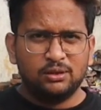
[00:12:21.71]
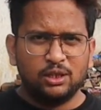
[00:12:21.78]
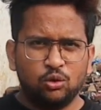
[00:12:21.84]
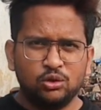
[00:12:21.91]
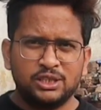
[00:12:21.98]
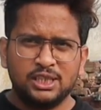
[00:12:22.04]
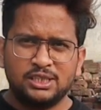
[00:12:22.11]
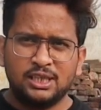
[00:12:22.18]

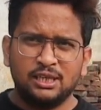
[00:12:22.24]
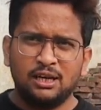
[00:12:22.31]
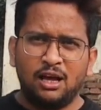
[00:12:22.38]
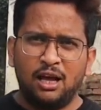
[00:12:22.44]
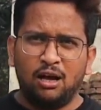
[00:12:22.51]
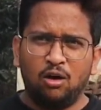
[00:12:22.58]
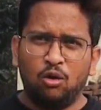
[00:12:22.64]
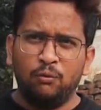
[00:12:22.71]
निगोशिएशन
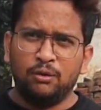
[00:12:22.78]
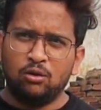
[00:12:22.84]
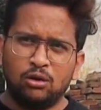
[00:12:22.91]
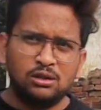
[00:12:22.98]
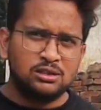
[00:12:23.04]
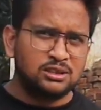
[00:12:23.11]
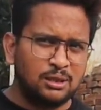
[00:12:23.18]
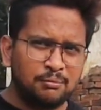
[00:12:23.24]

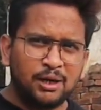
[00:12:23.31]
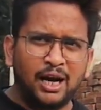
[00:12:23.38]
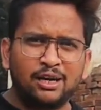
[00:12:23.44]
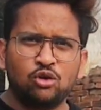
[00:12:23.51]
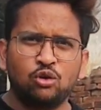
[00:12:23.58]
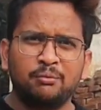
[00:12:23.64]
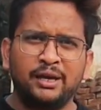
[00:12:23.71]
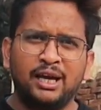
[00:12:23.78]
ओवरऑल सब
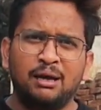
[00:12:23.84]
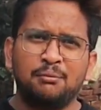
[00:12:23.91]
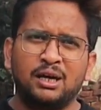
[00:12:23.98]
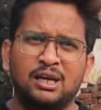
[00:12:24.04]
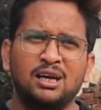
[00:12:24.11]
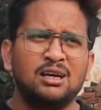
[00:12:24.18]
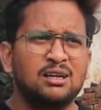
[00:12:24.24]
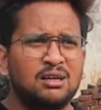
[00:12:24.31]
गाड़ियों में है
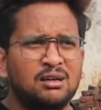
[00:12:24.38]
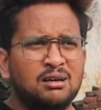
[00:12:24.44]
हमारा